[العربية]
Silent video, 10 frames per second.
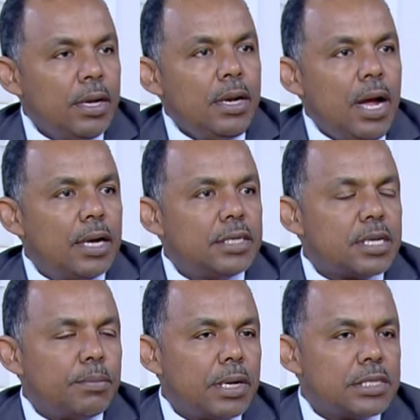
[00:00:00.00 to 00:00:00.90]
حادث
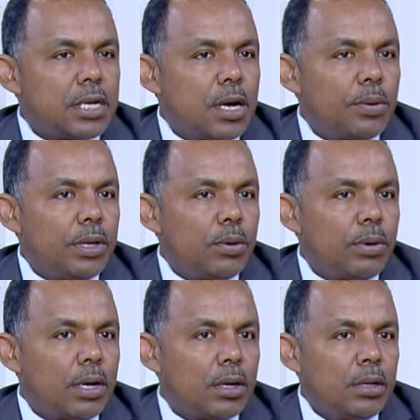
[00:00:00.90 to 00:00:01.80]
الماساوي
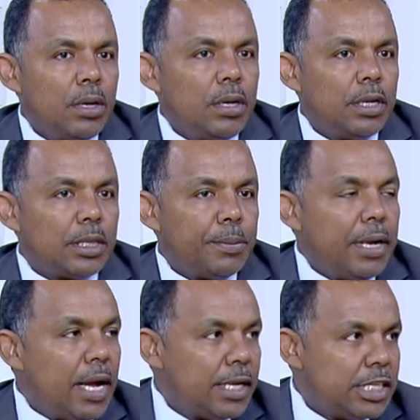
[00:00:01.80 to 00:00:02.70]
و
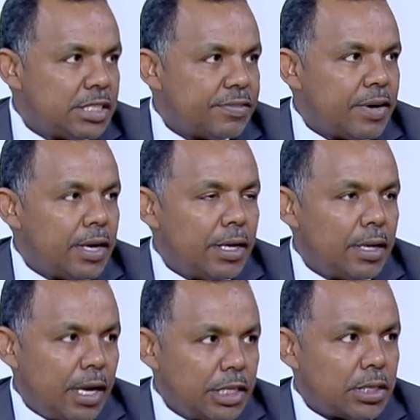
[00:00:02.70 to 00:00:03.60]
نتمنى عجل الشفاء
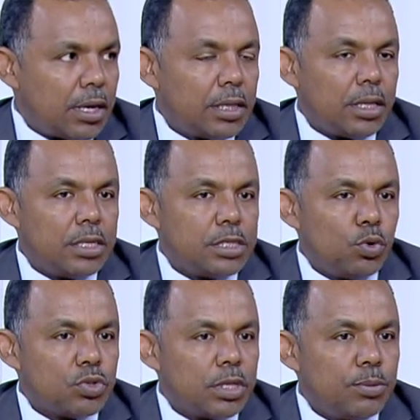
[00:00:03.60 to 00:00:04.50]
للعشرات الذين
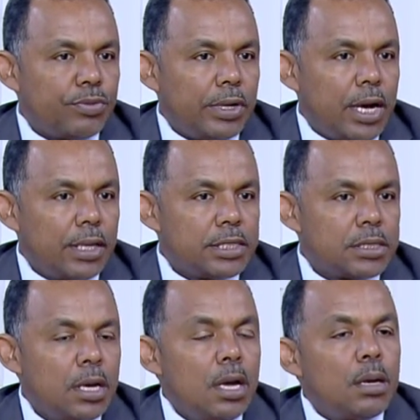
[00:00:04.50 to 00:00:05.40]
أصيبوا في الحادث
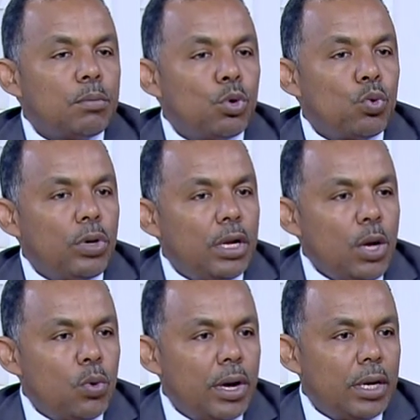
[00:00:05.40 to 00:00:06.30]
بكل
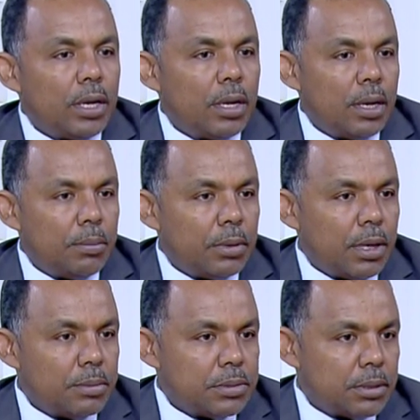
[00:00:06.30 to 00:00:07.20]
الأحوال
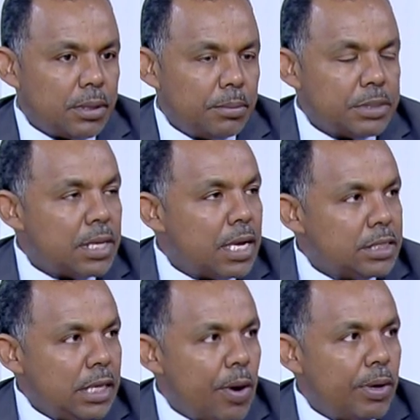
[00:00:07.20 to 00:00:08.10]
مثل هذه
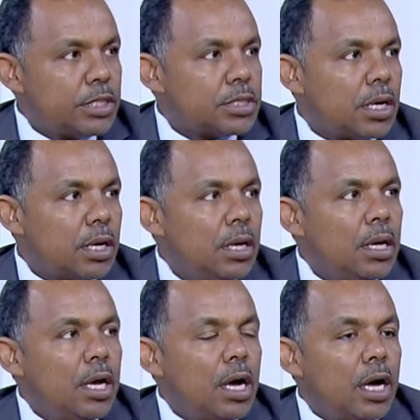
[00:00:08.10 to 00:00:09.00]
الحوادث
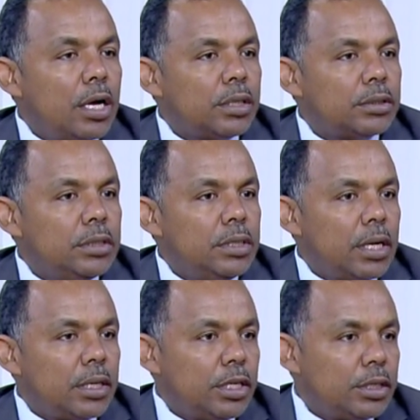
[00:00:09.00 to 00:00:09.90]
آه،
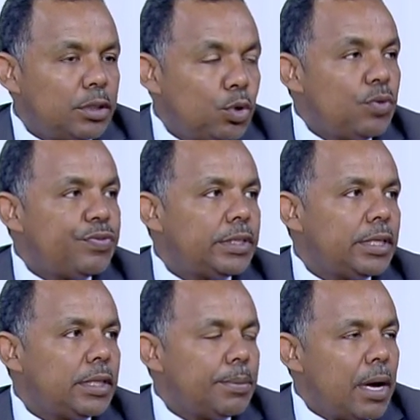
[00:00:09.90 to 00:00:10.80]
يعني تلفت
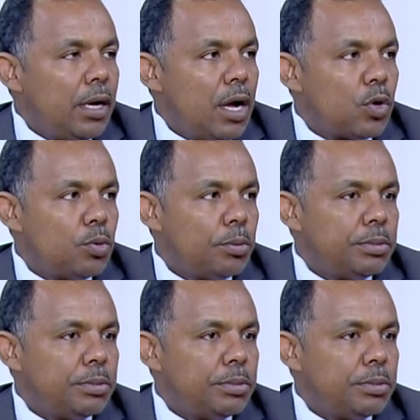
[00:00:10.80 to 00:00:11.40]
انتباه الحكومة